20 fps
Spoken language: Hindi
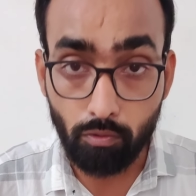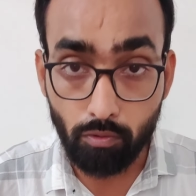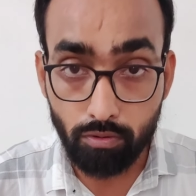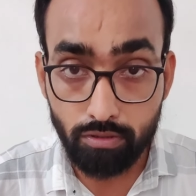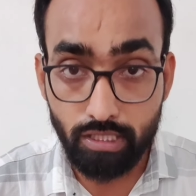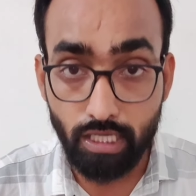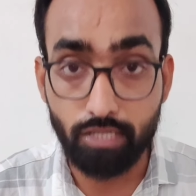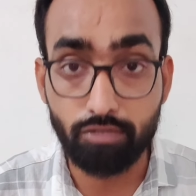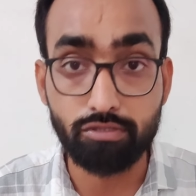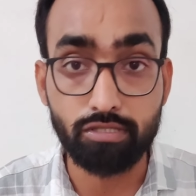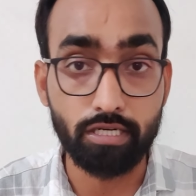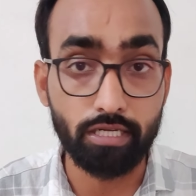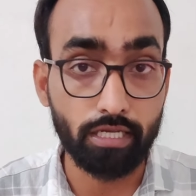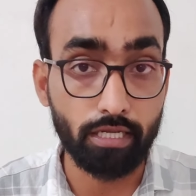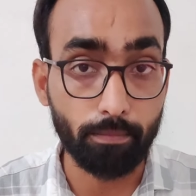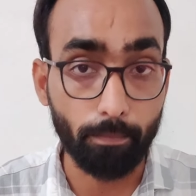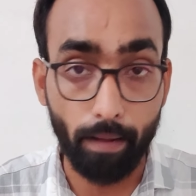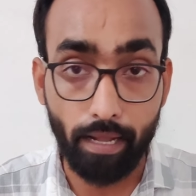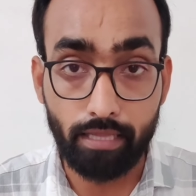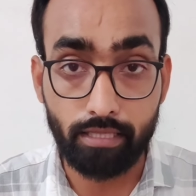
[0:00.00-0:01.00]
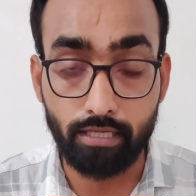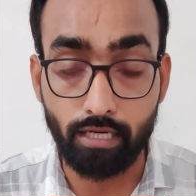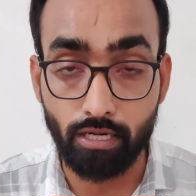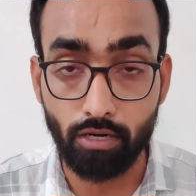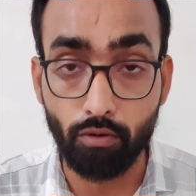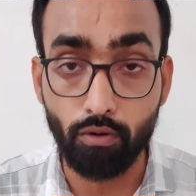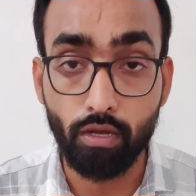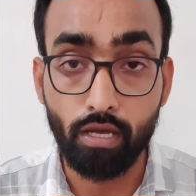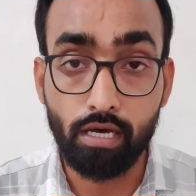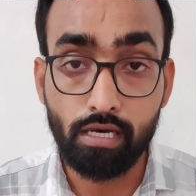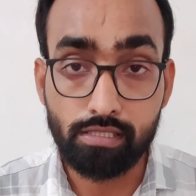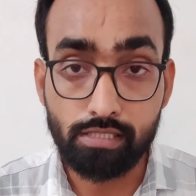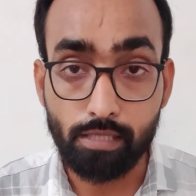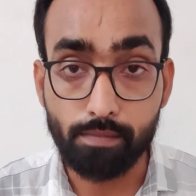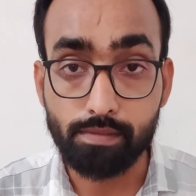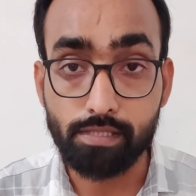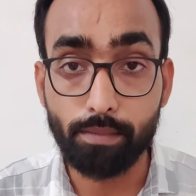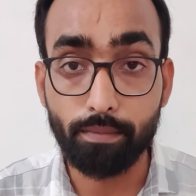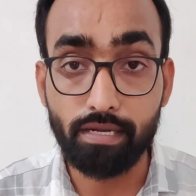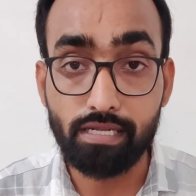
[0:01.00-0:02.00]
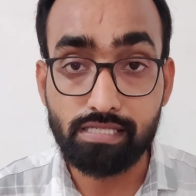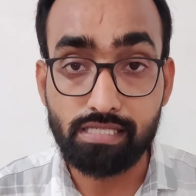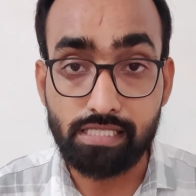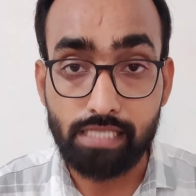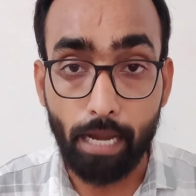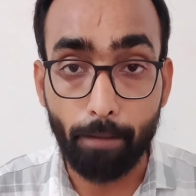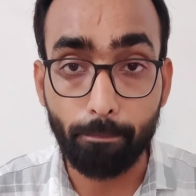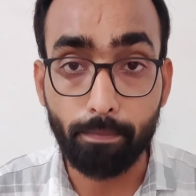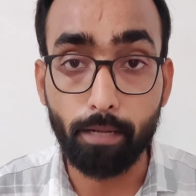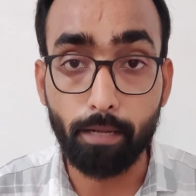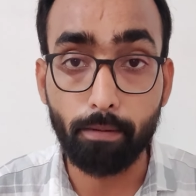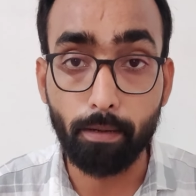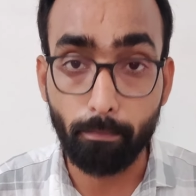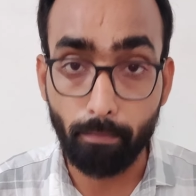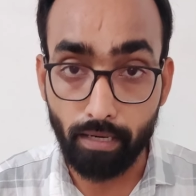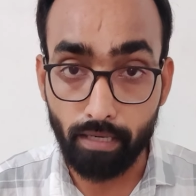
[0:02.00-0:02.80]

गुजरात यूनिवर्सिटी की बात कर रहा हूँ सबसे पहले सेप्टेम्बर